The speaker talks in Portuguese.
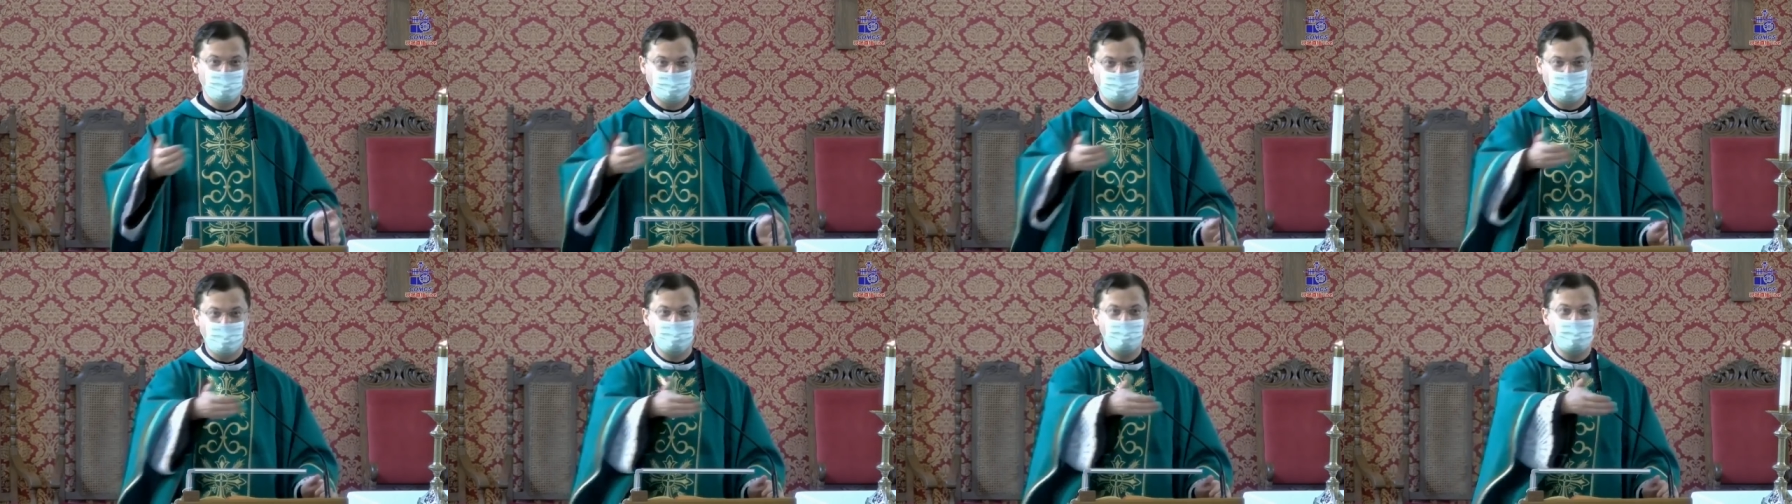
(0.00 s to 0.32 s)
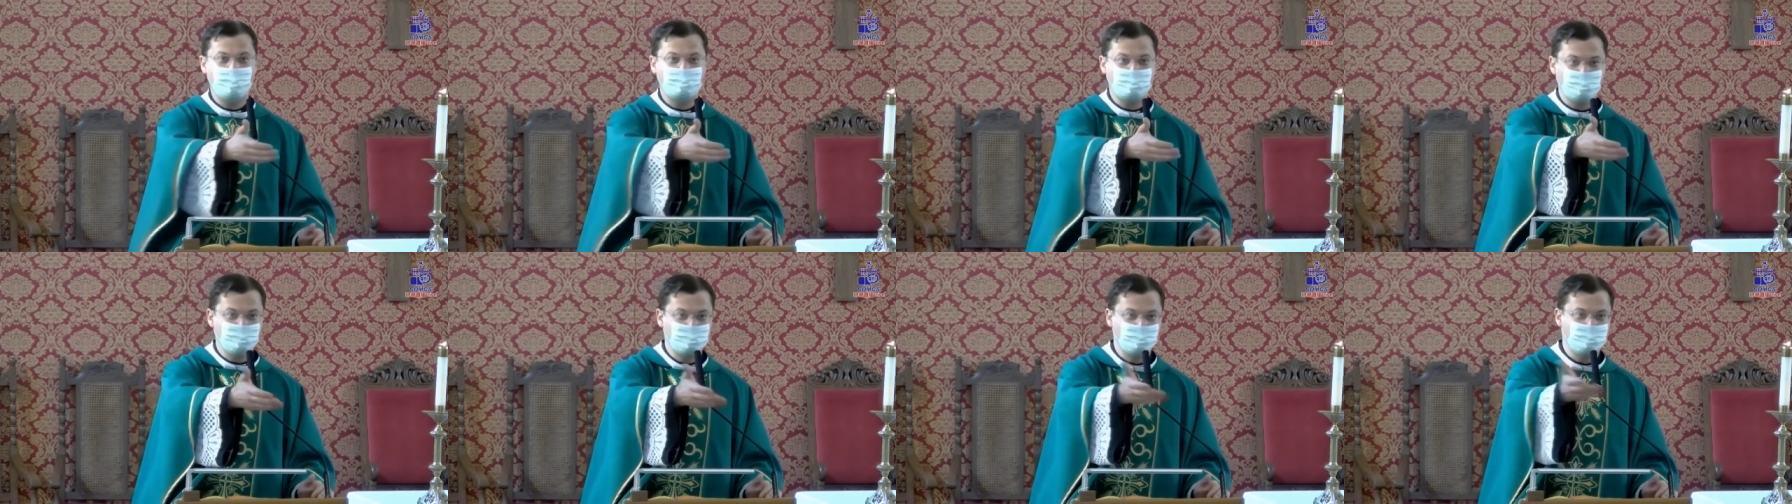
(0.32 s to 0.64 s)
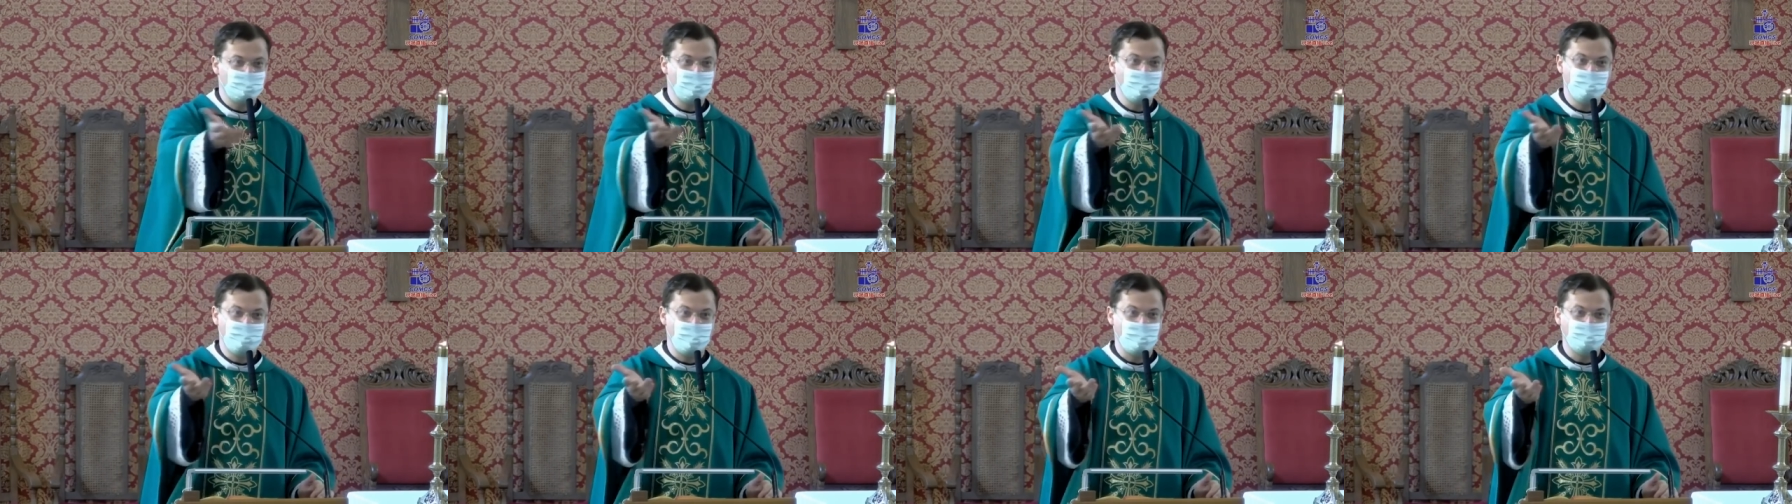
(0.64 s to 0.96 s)
Eu até peço
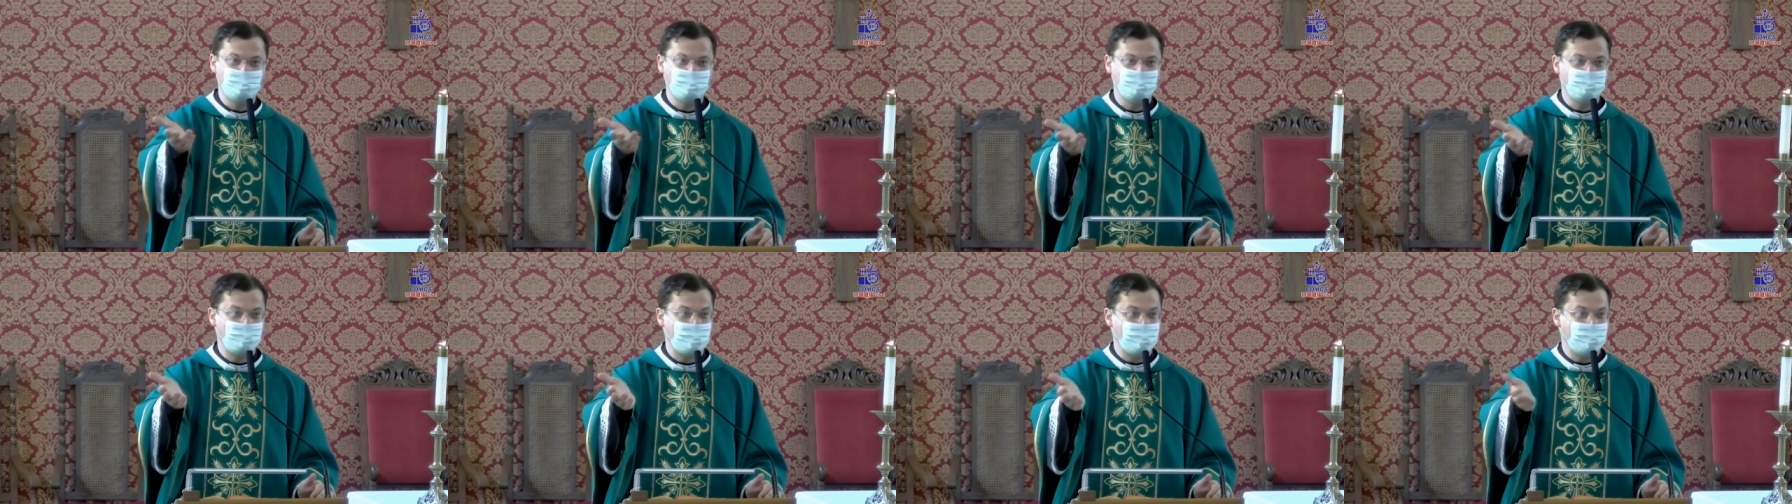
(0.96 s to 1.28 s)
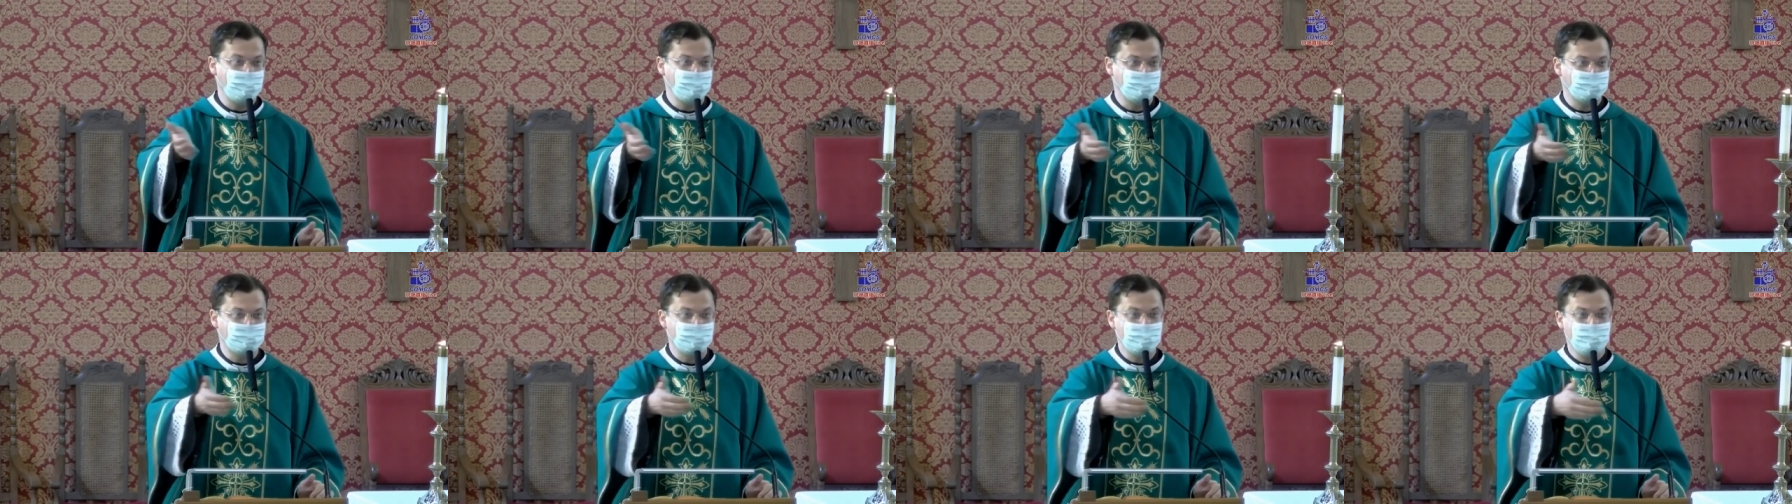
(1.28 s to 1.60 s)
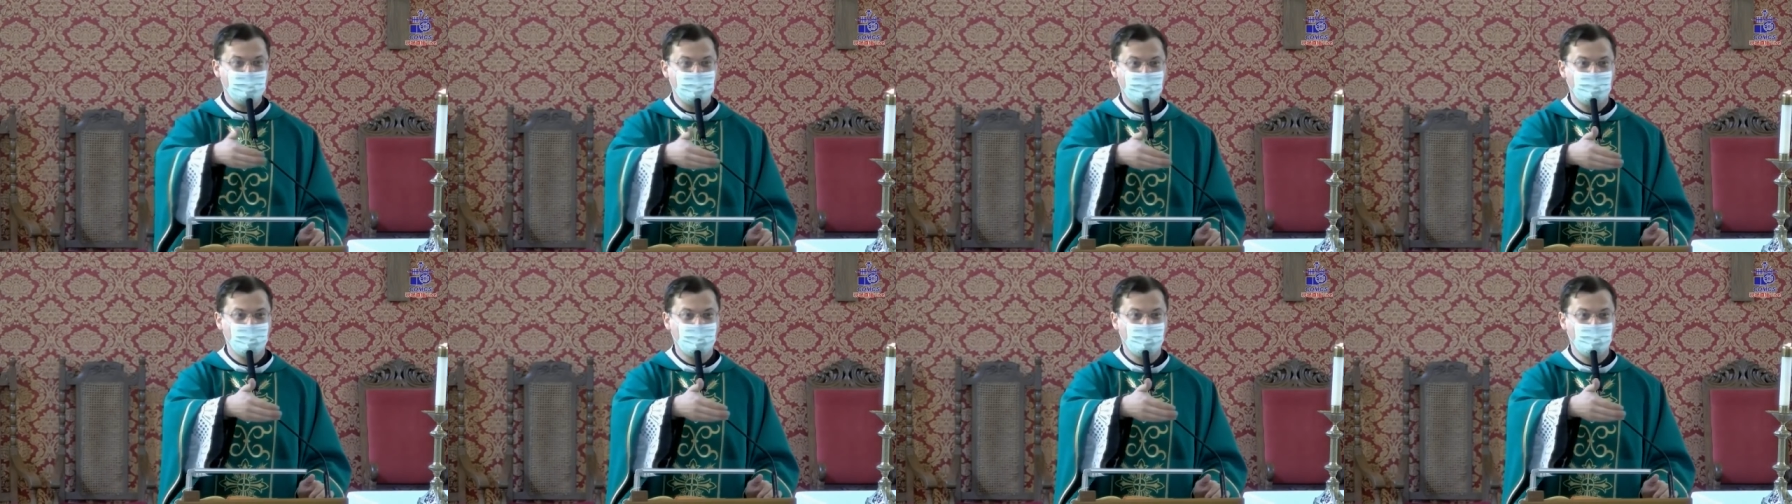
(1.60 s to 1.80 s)
desculpa aos pais.